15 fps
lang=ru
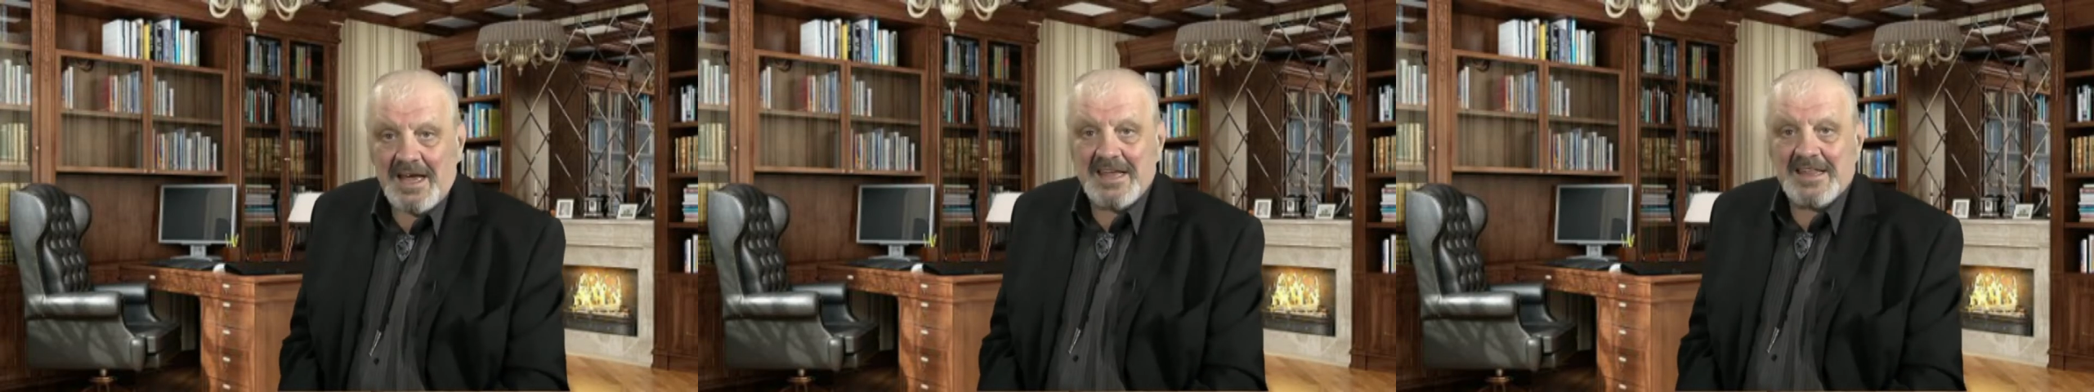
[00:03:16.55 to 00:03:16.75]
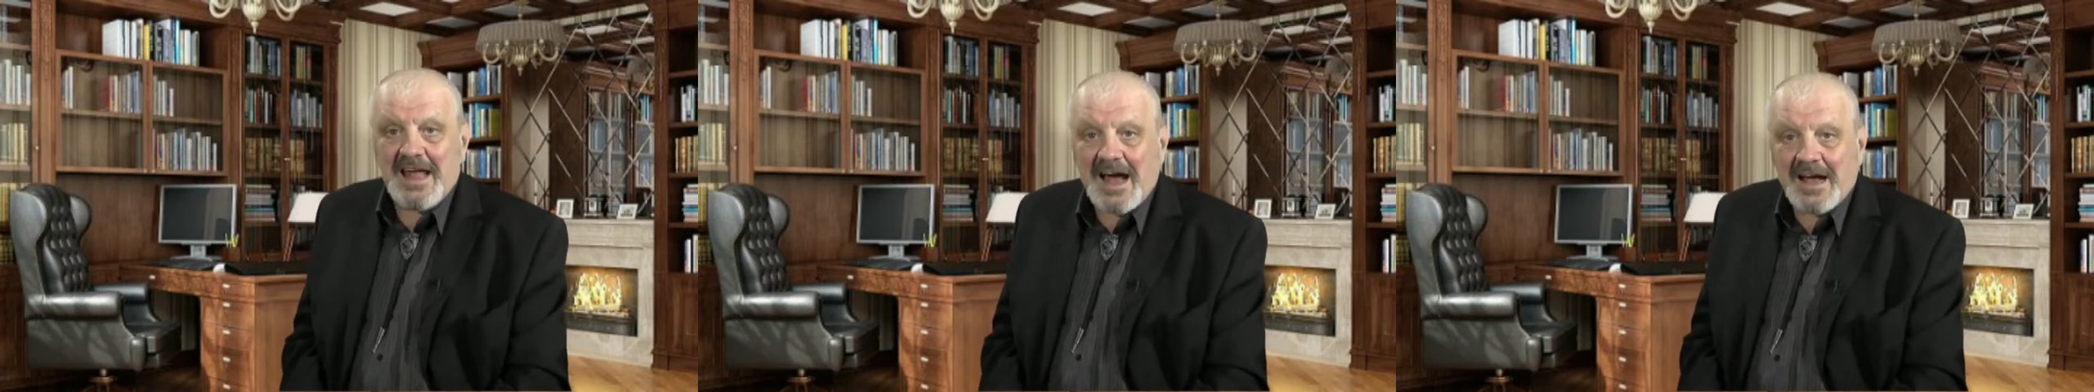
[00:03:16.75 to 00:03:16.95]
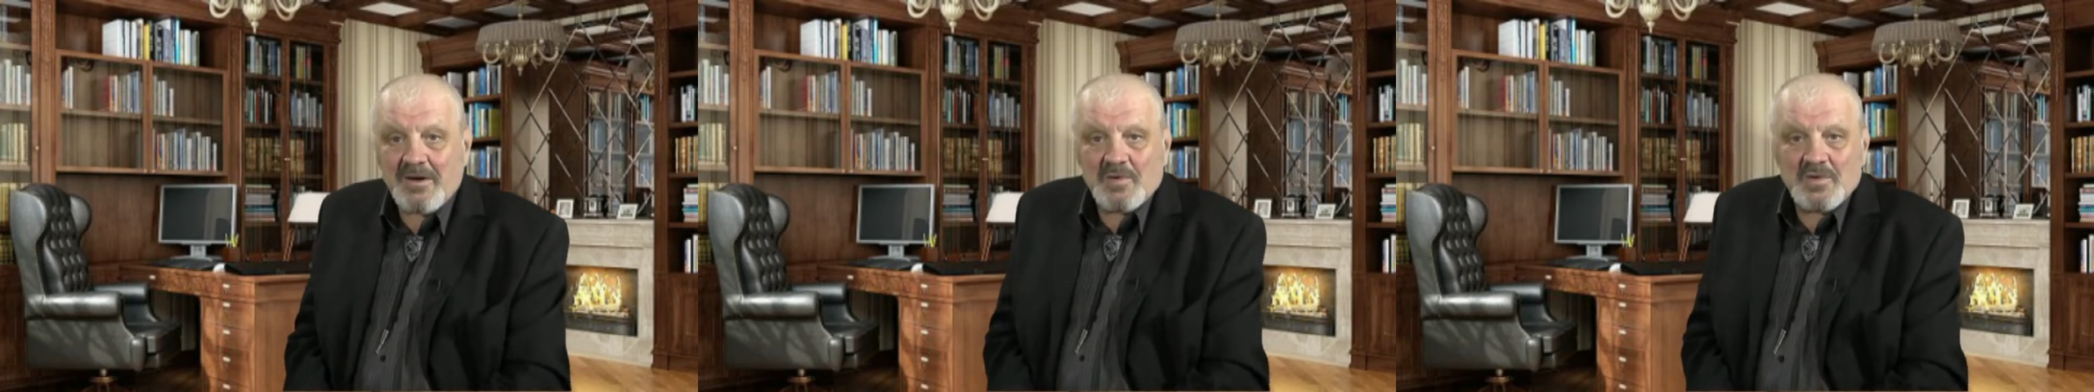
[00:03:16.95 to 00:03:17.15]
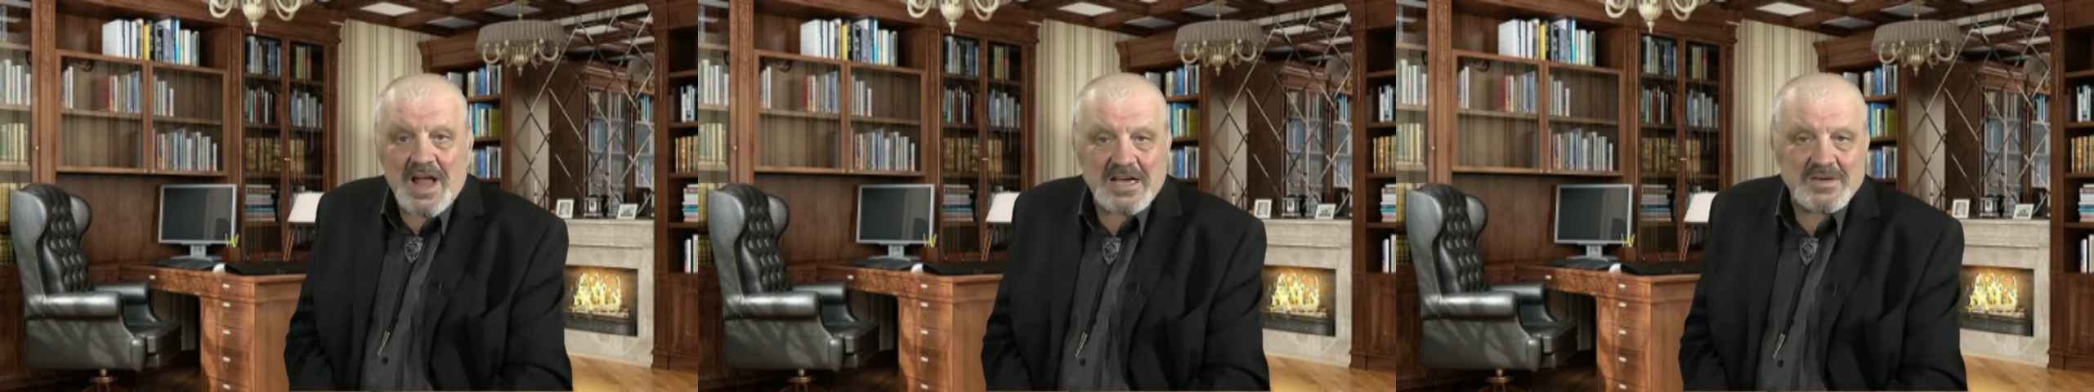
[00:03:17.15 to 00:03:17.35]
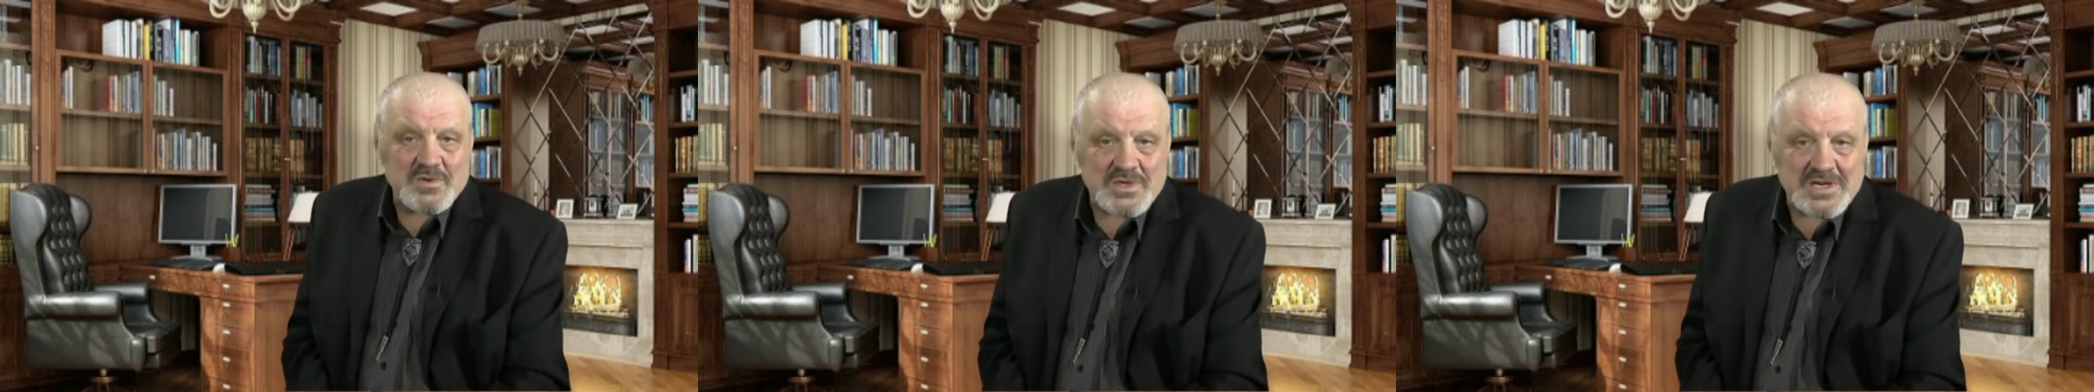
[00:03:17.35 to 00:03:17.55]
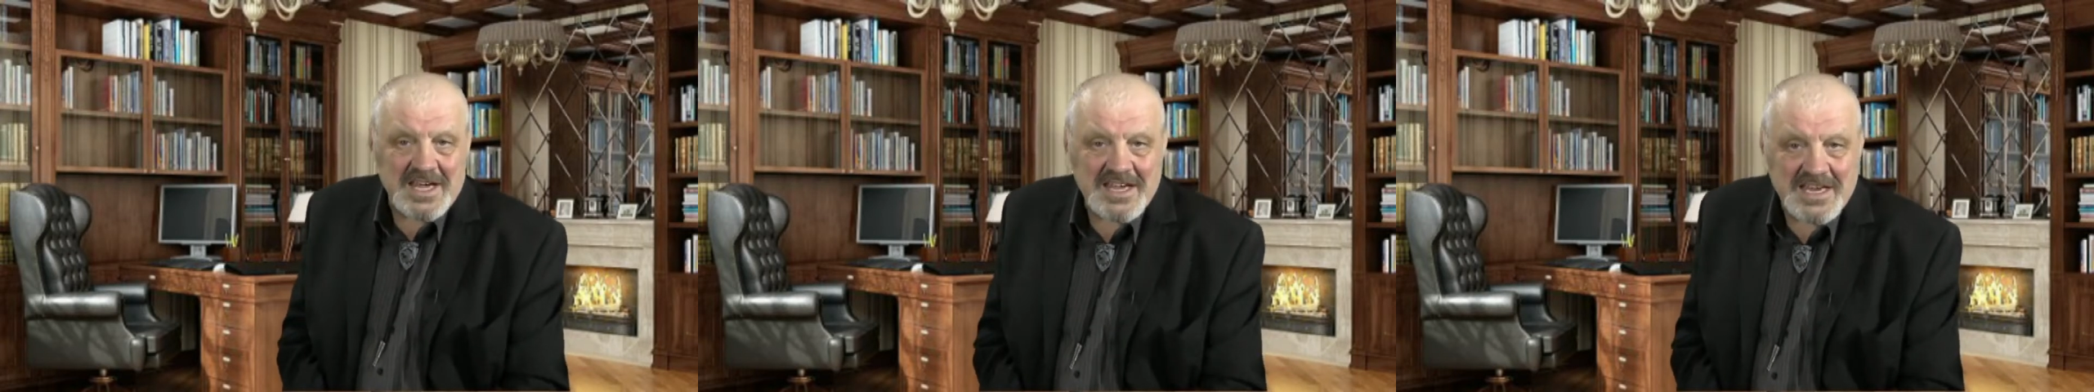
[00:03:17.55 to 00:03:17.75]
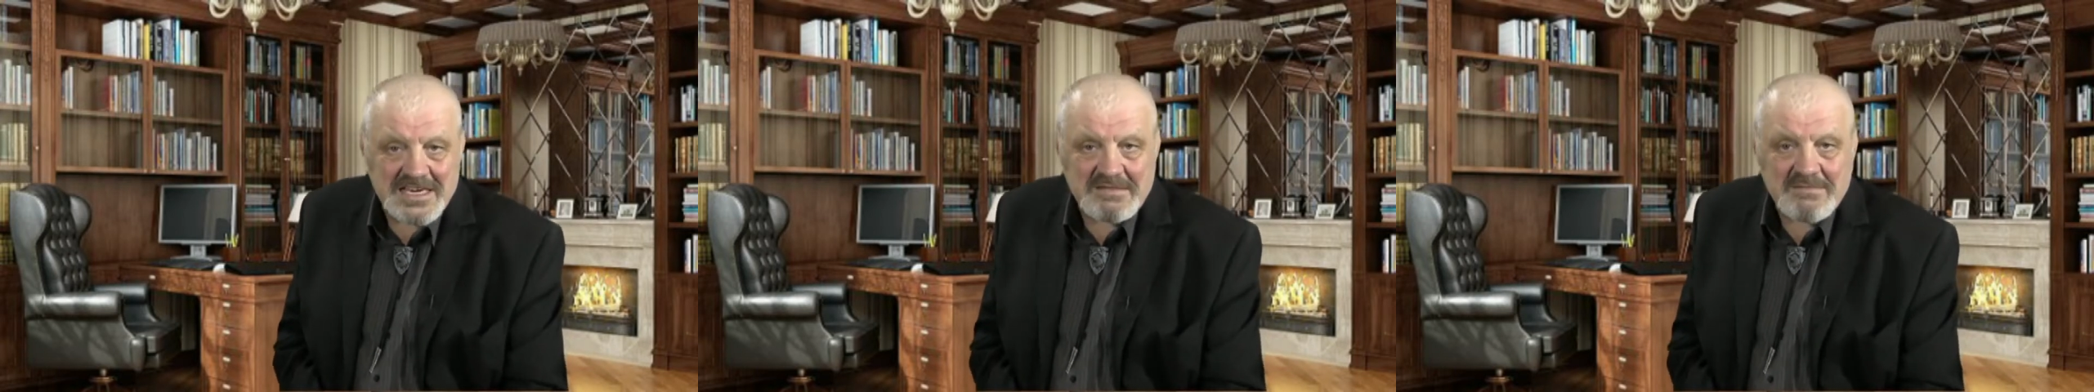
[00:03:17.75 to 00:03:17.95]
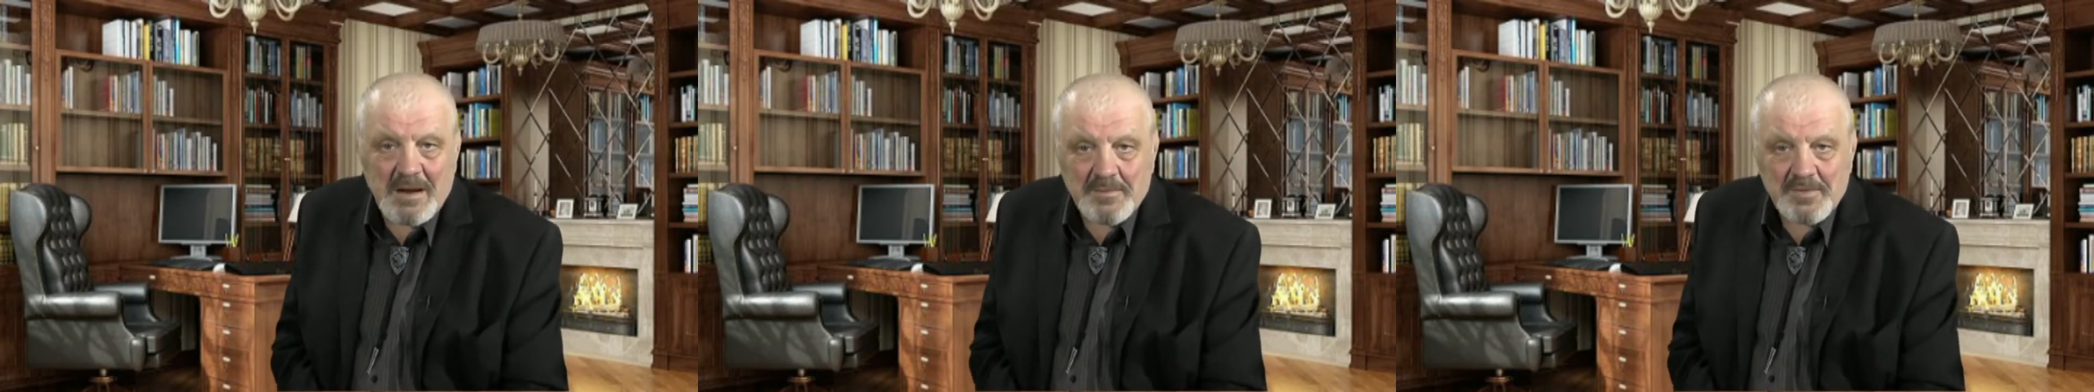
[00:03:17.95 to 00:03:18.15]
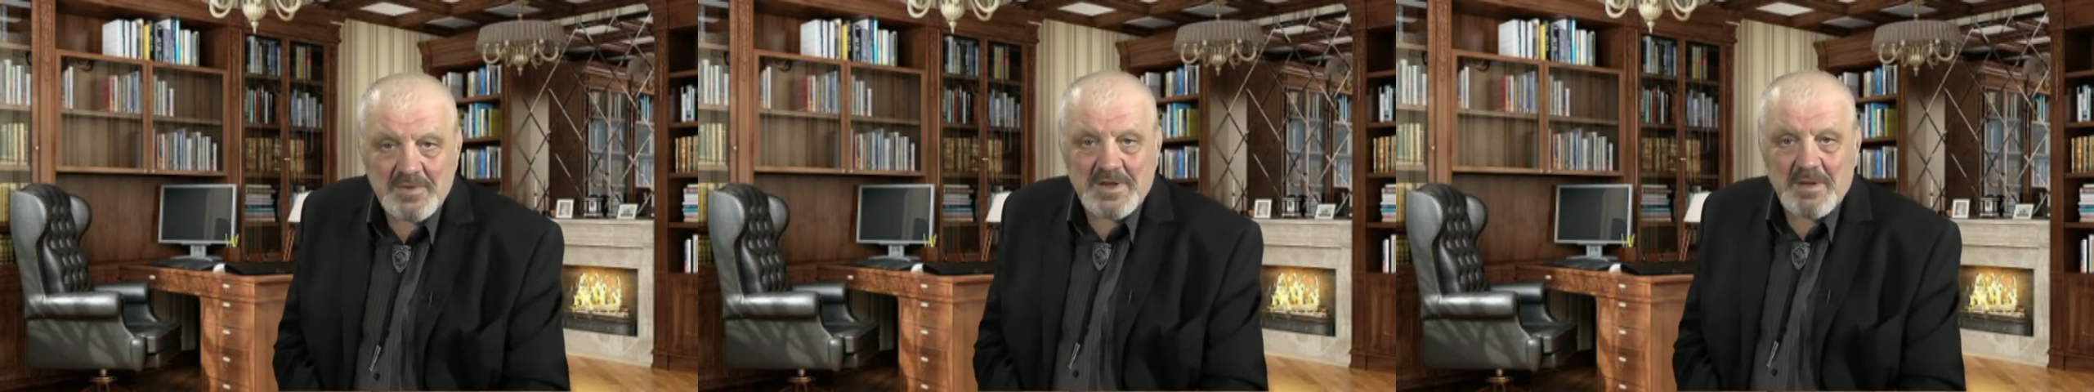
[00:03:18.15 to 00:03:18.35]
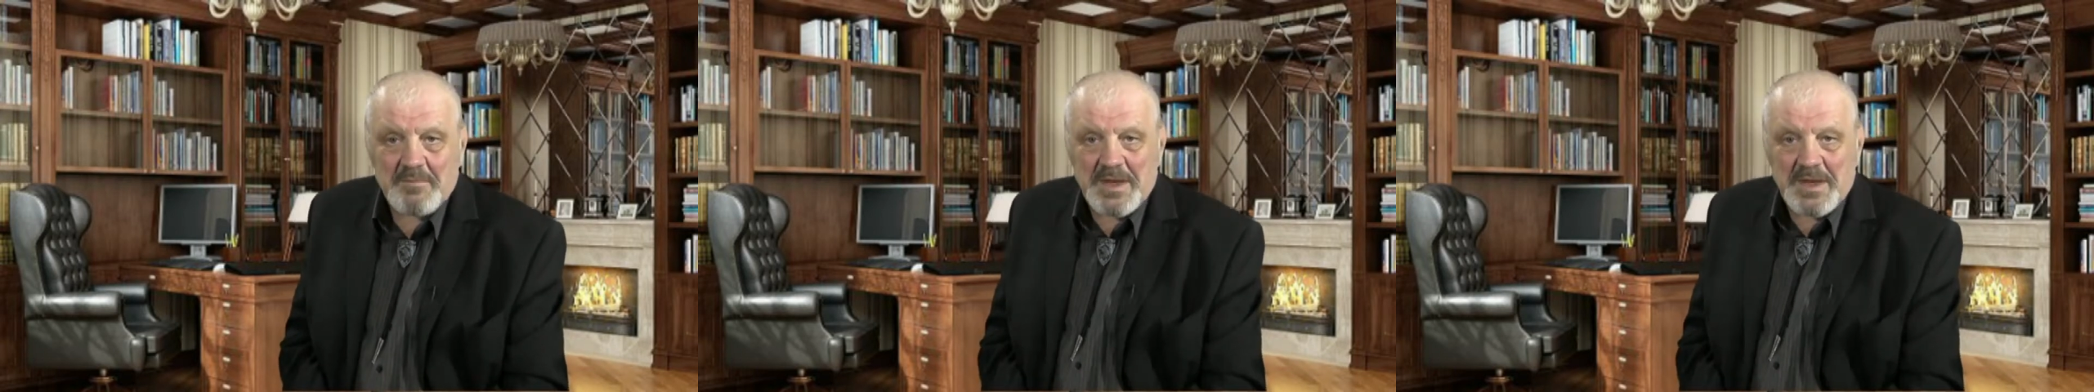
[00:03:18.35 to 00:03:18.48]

Итак, у нас уже есть два пункта.